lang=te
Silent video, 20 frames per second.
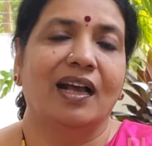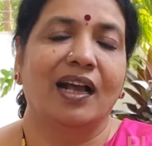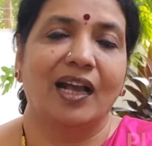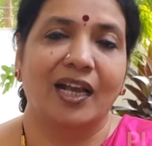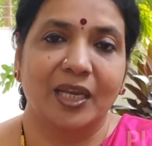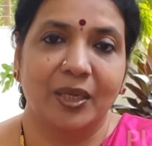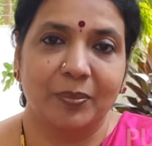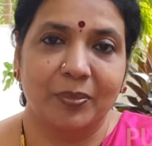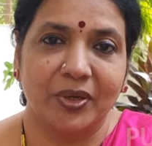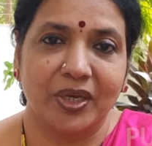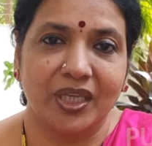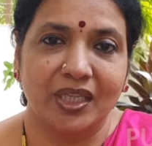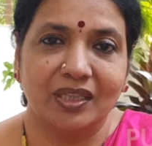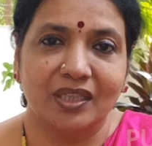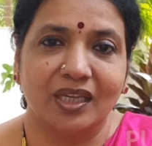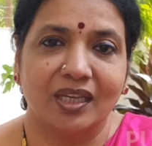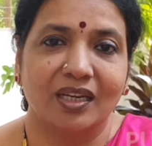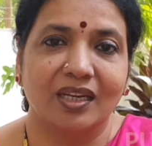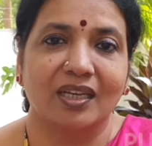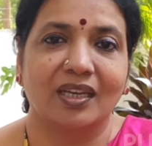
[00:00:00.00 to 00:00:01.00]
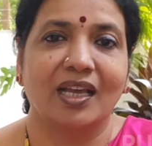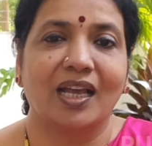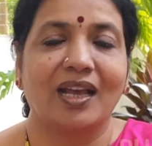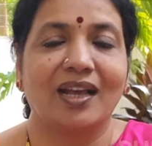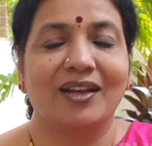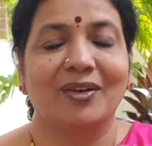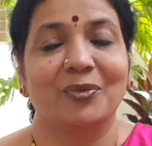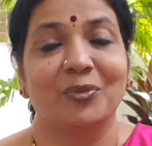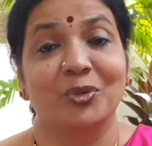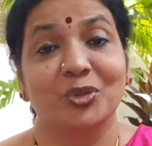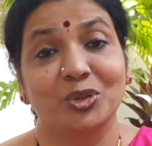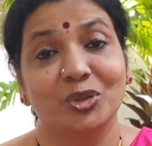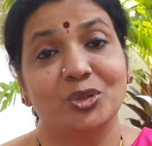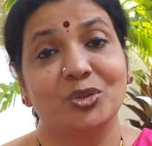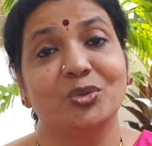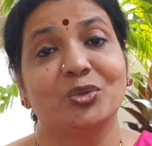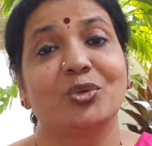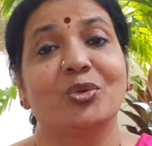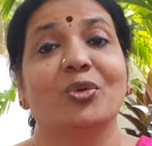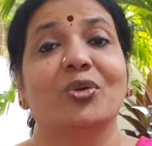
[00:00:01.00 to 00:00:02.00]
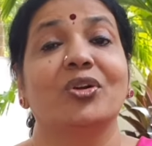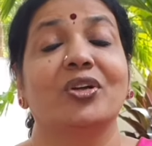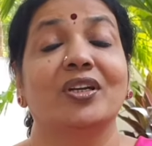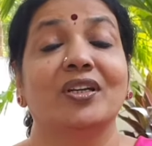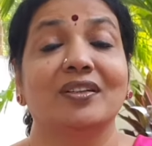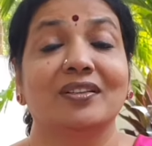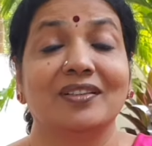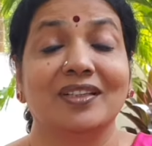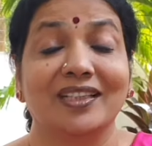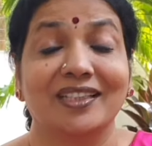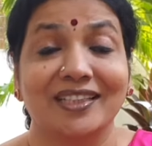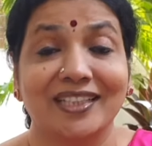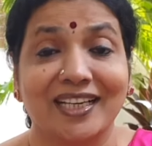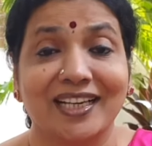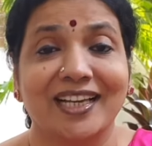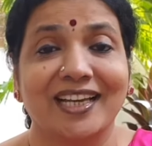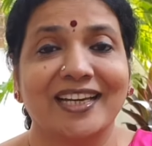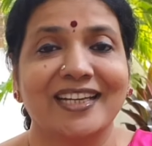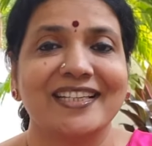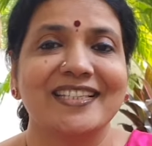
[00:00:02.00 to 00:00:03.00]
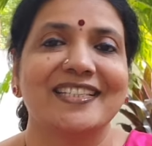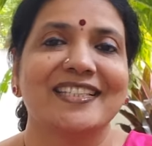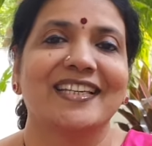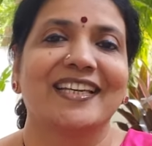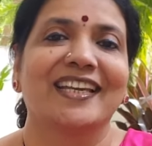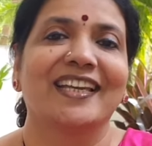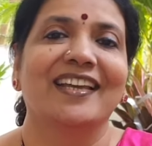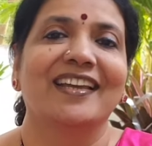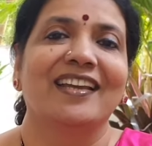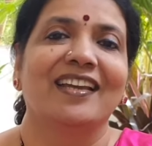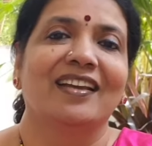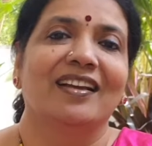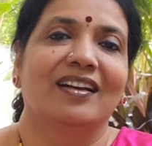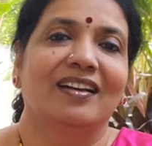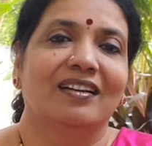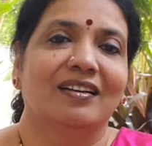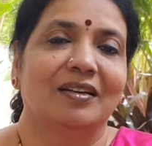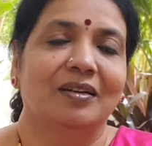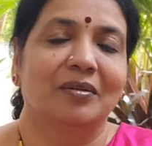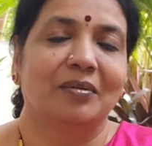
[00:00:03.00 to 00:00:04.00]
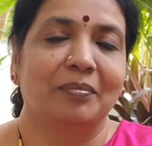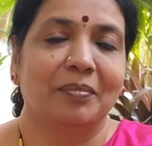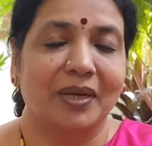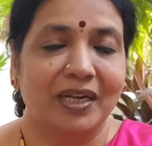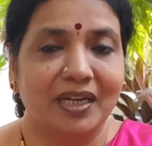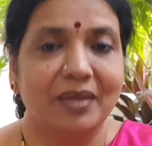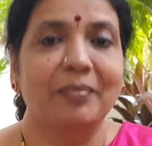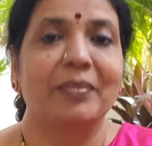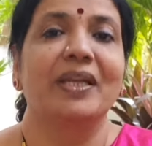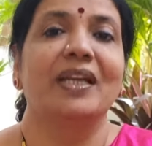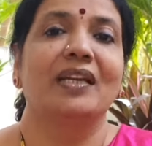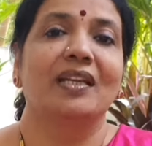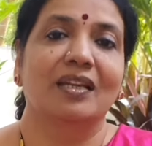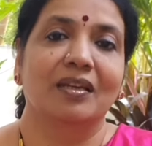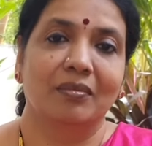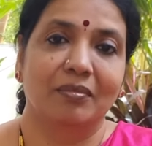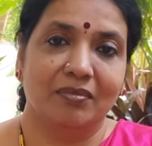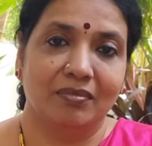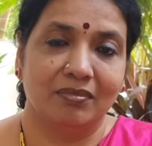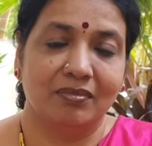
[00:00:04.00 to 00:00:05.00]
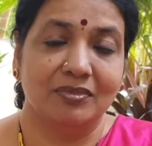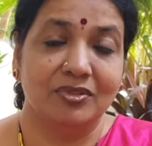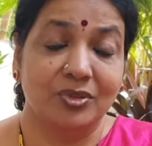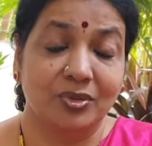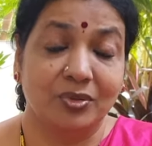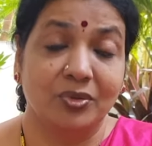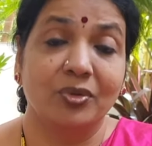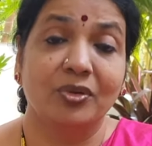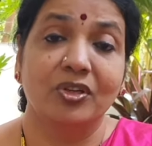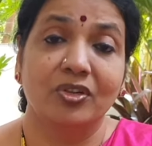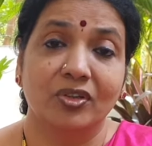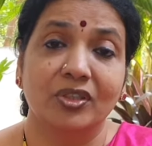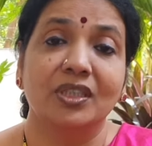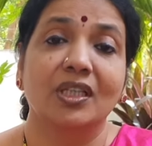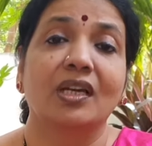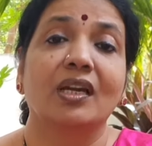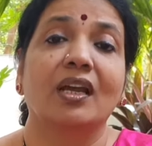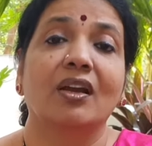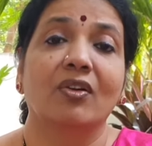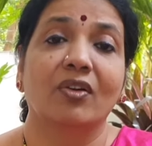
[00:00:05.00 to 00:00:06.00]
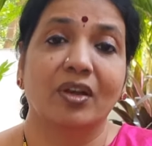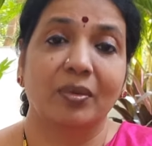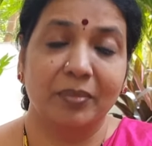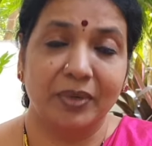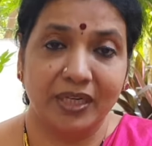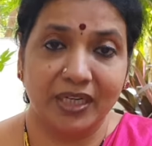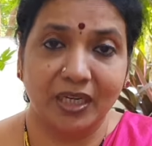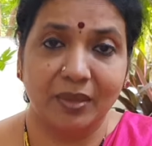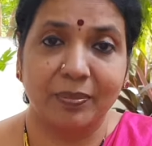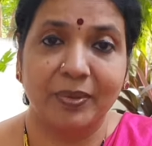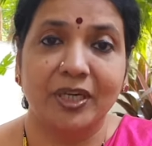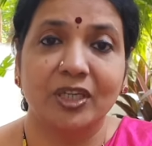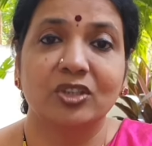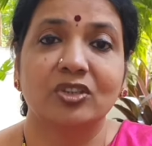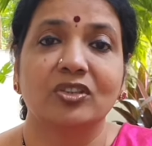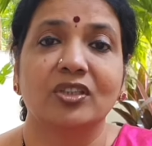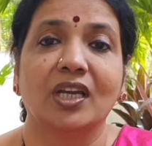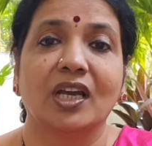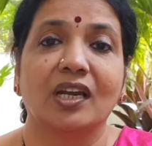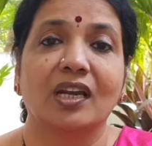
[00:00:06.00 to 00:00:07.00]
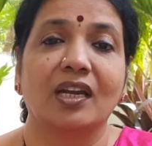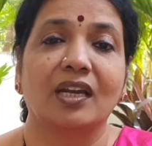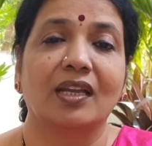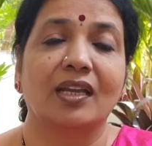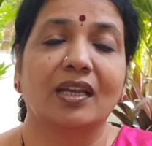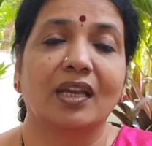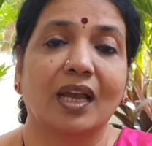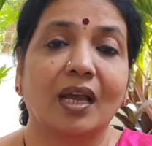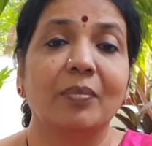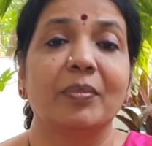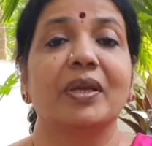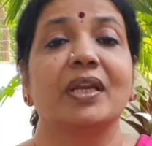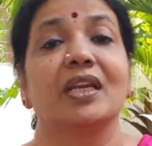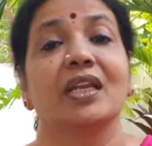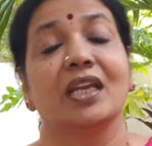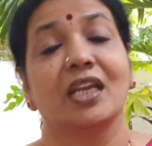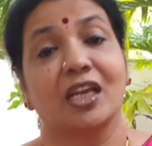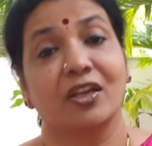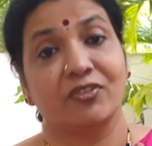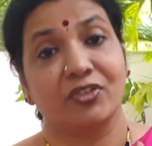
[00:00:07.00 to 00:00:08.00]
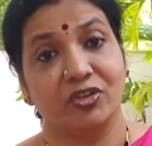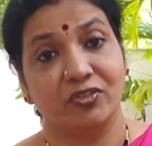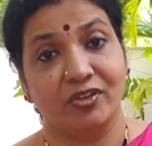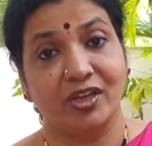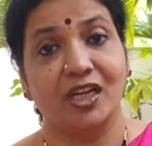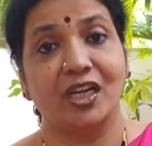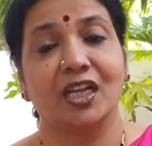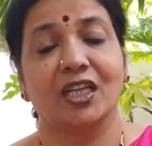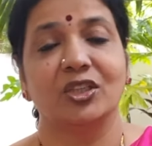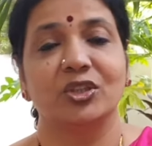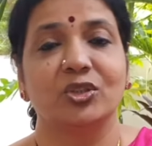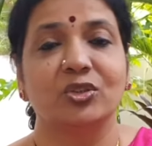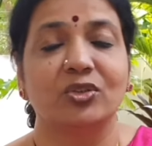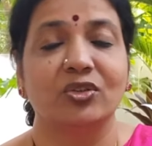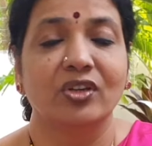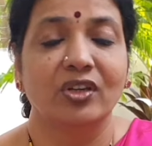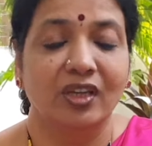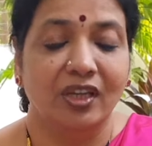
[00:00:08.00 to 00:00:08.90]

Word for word: ఆగిపోయిందని వద్దు కోర్టుని ధిక్కరించి మళ్ళీ మీటింగ్ కోర్టు వద్దన్నా కూడా మీటింగ్ పెడుతున్నారని ఆ మీటింగ్కి ఎవరు వెళ్ళొద్దు